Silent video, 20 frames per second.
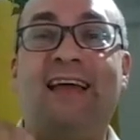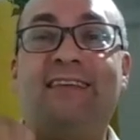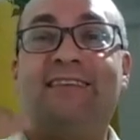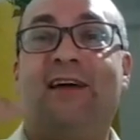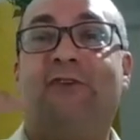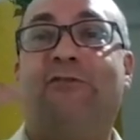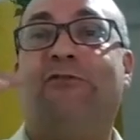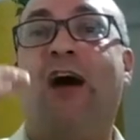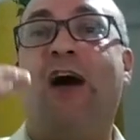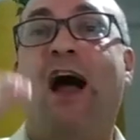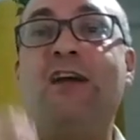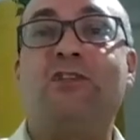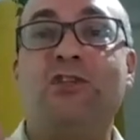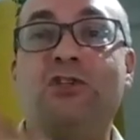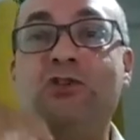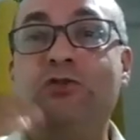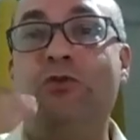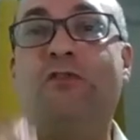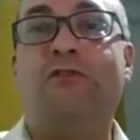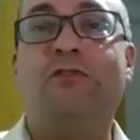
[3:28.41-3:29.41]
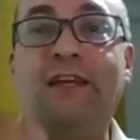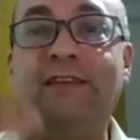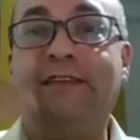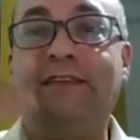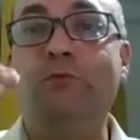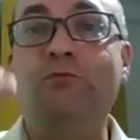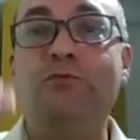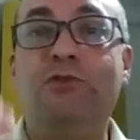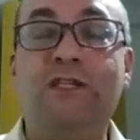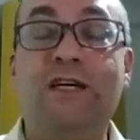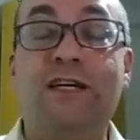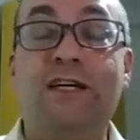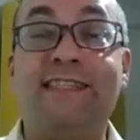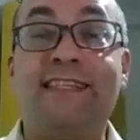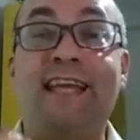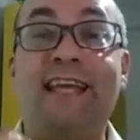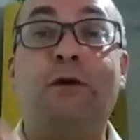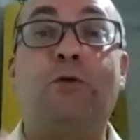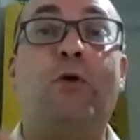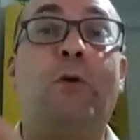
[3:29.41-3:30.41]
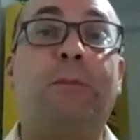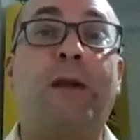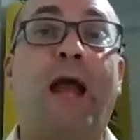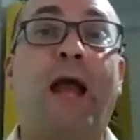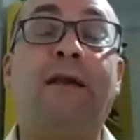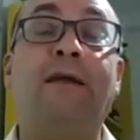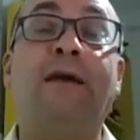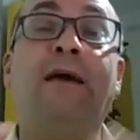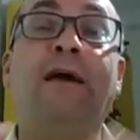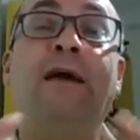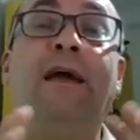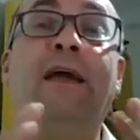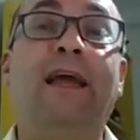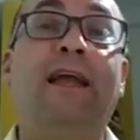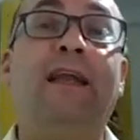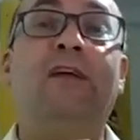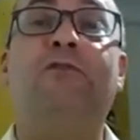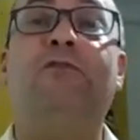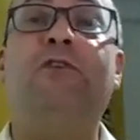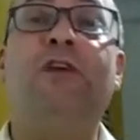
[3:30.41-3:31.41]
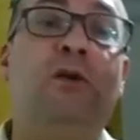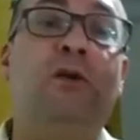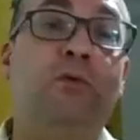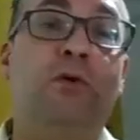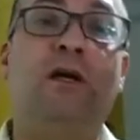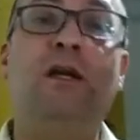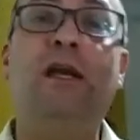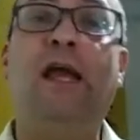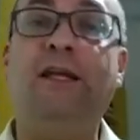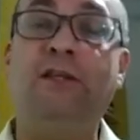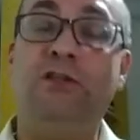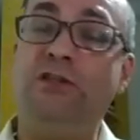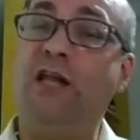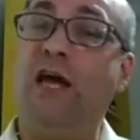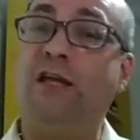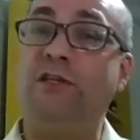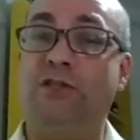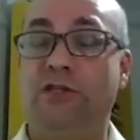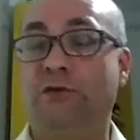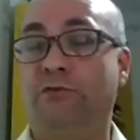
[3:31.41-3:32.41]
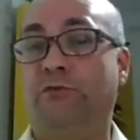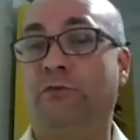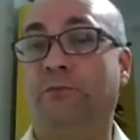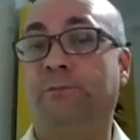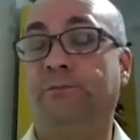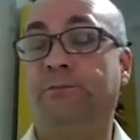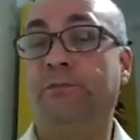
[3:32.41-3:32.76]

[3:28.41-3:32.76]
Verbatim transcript: essa faixa de 91 dias sem comprar, ele vira um cliente inativo.